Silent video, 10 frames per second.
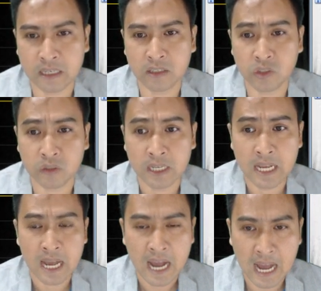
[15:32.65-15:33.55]

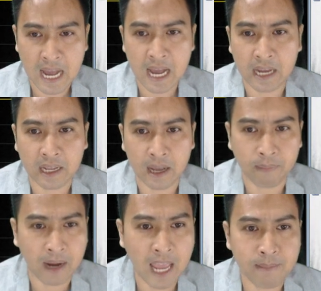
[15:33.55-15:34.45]
17.5 เนี่ยครับ
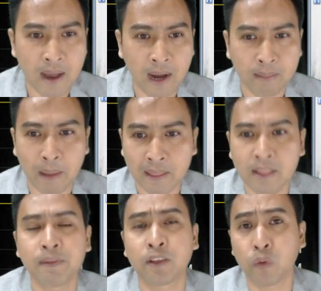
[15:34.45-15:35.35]
ใกล้มากแล้วปัดสัก
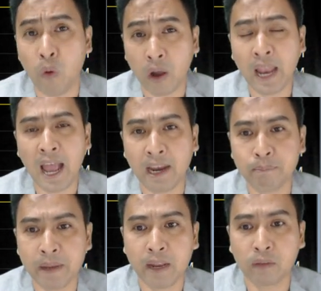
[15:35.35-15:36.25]
17.6 ก็ได้นะ
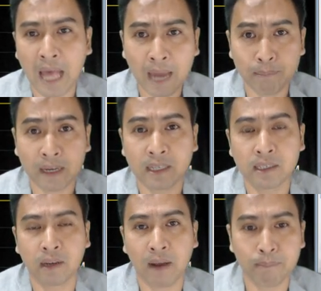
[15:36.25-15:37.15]
เป็นแนวต้านปัดขึ้
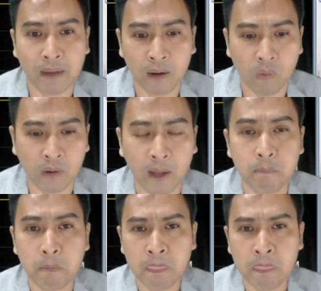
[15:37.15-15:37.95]
นแนวรับปัดลงนะ